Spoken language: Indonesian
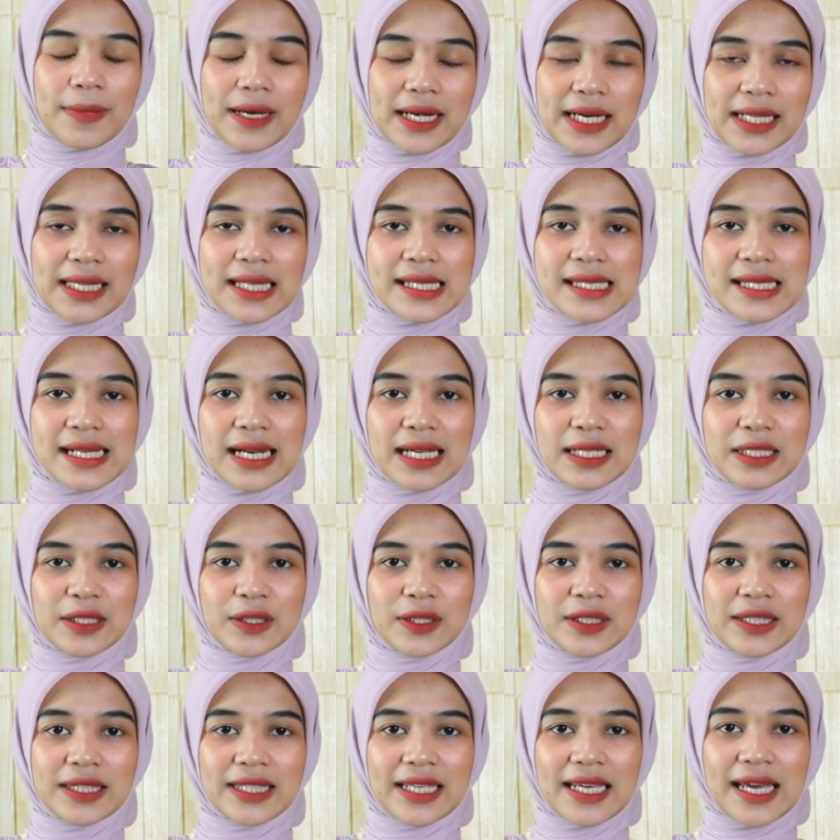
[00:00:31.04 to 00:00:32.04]
Berita
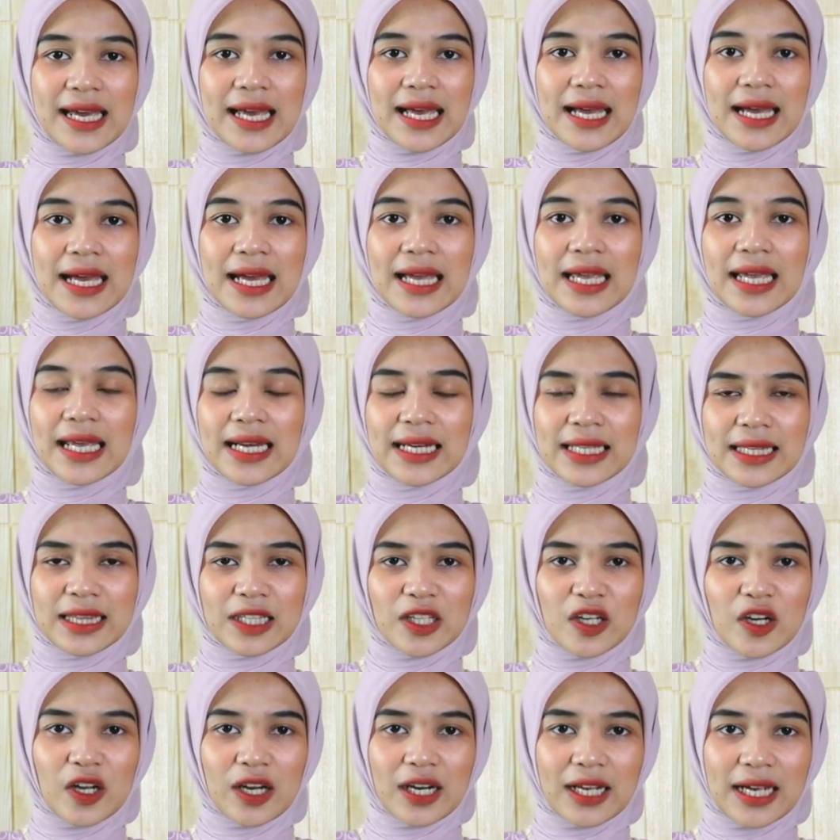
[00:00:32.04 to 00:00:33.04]
selanjutnya, elit
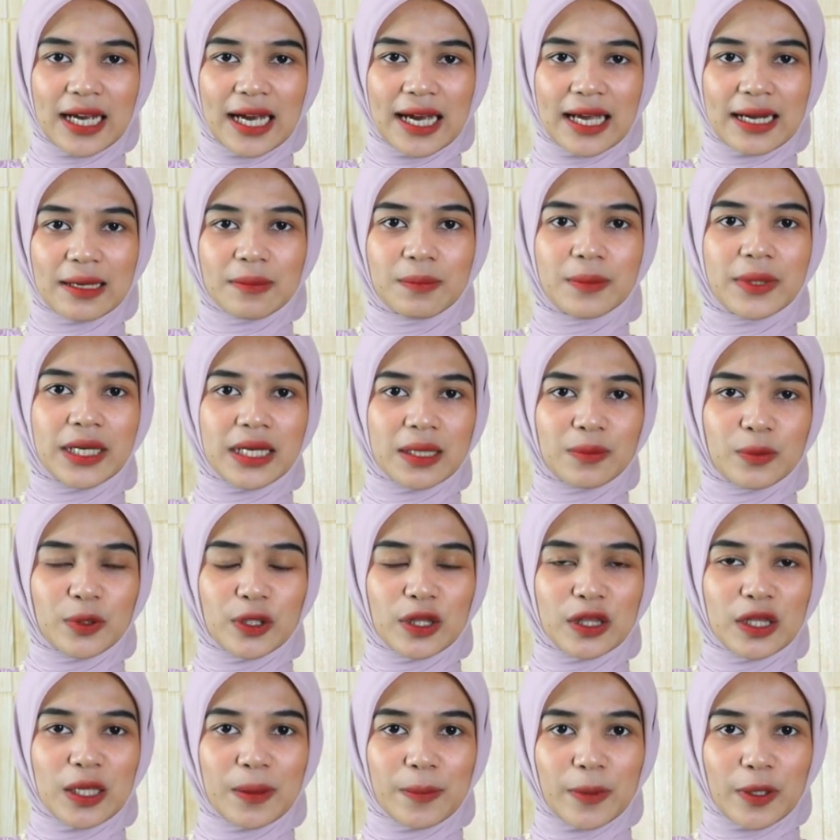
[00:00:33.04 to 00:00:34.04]
Golkar
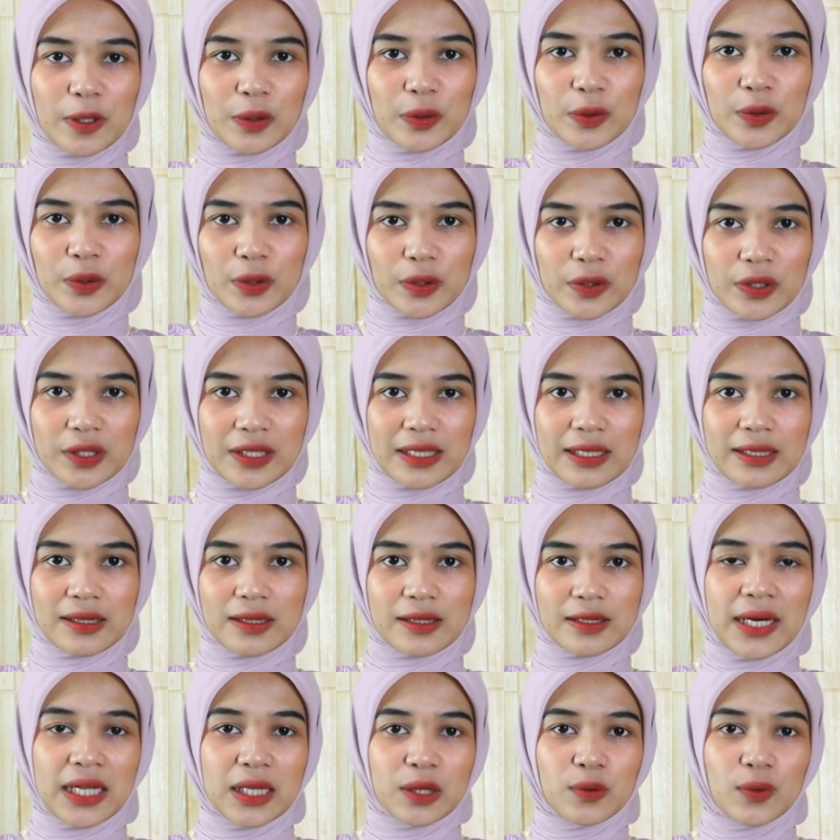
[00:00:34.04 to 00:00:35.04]
berebut nomor urut.
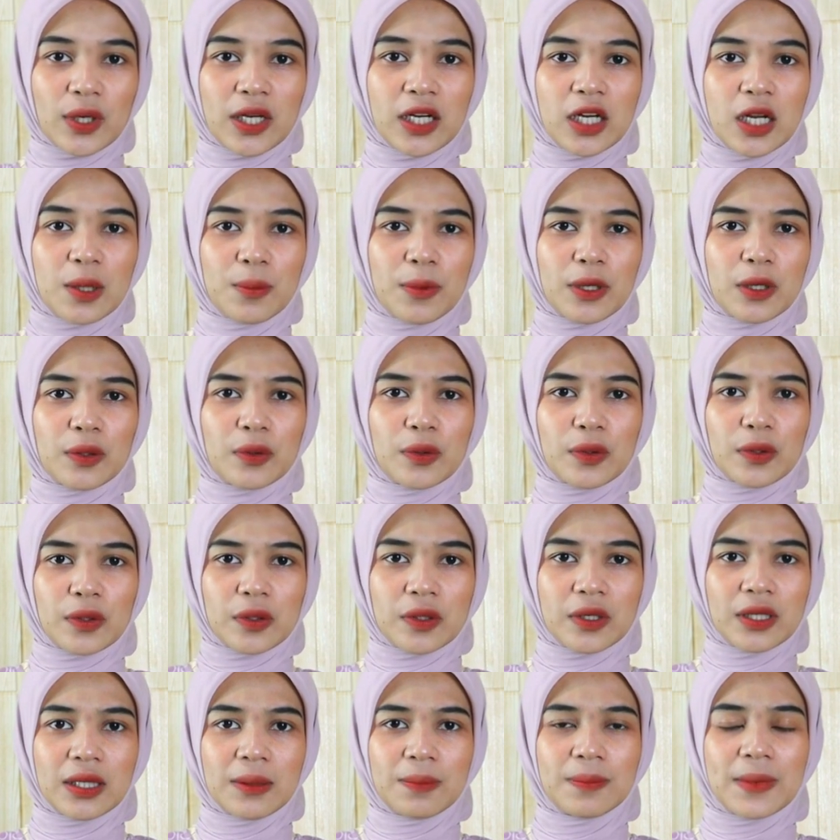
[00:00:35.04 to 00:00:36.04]
Penentuan nomor
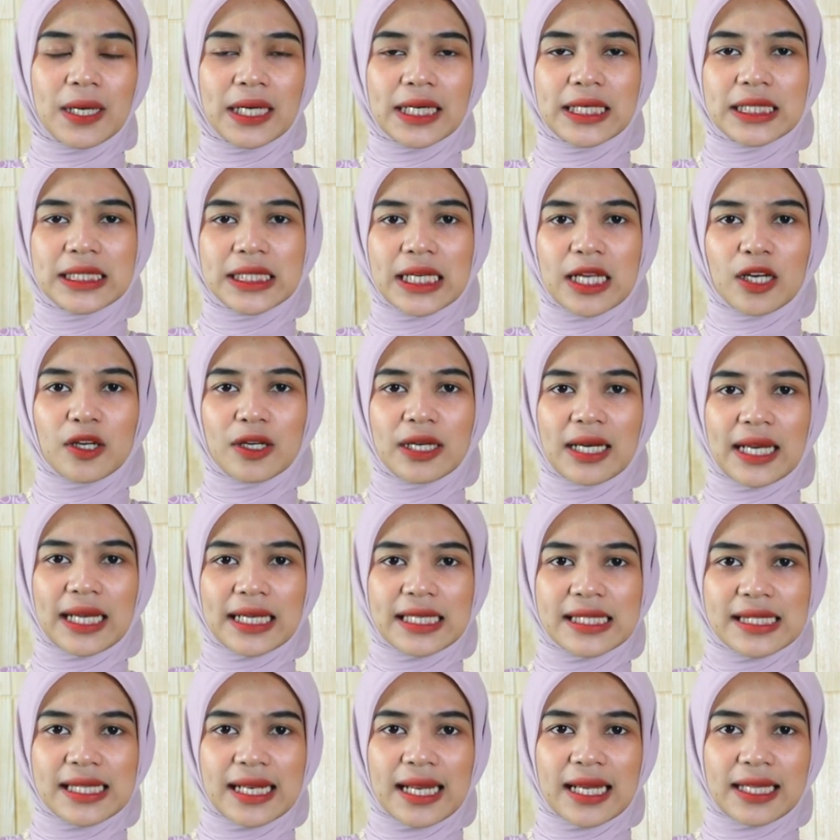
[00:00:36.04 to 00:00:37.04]
urut bagi calon legislatif
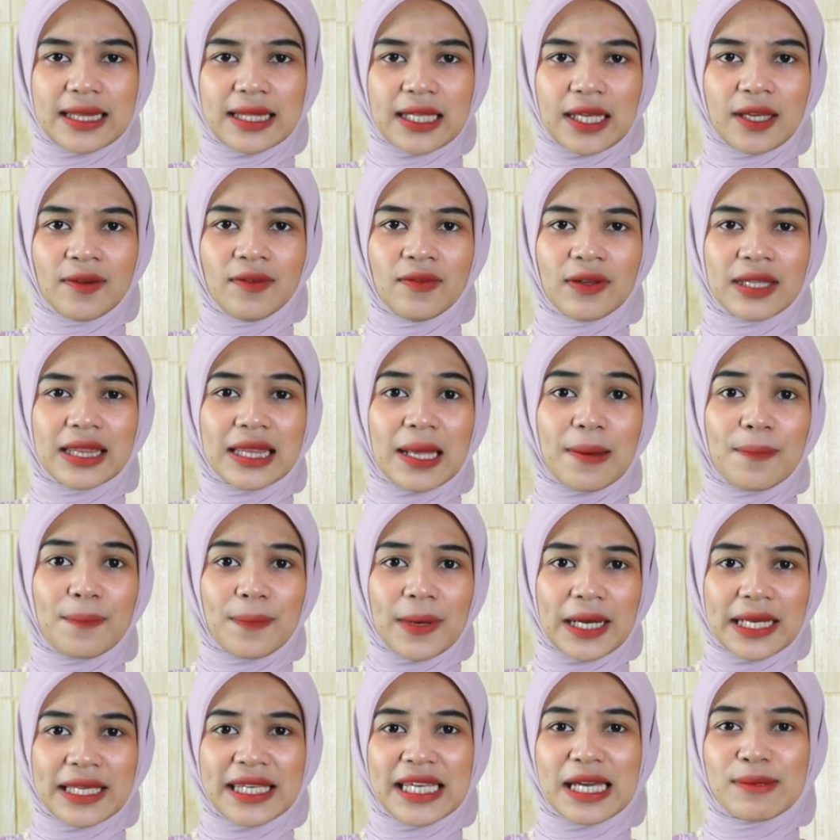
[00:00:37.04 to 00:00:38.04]
legislatif
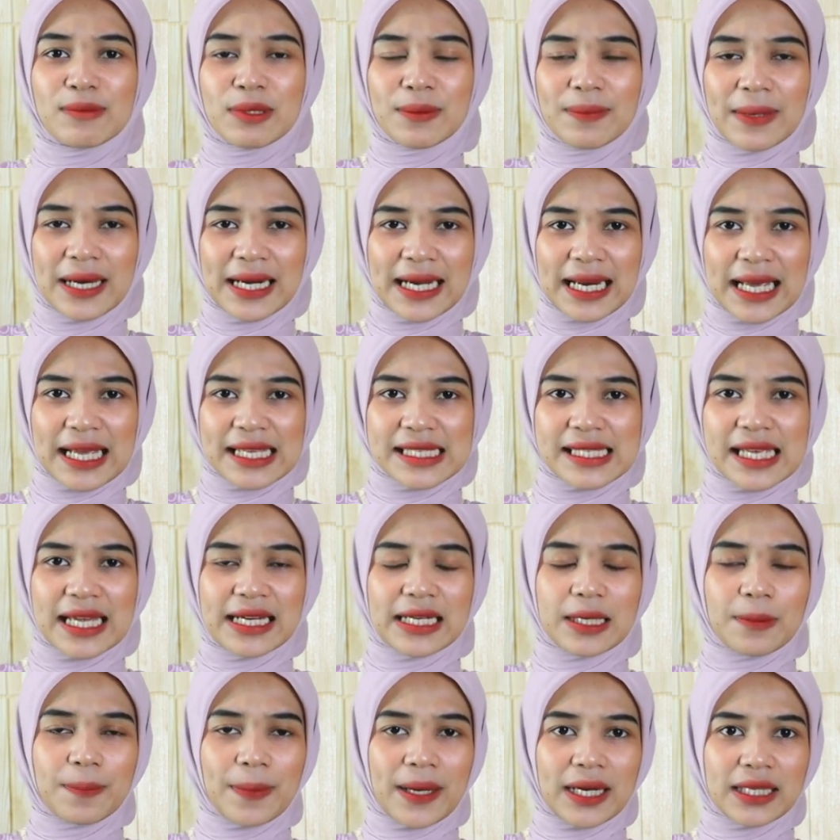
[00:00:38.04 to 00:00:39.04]
tampaknya memanas di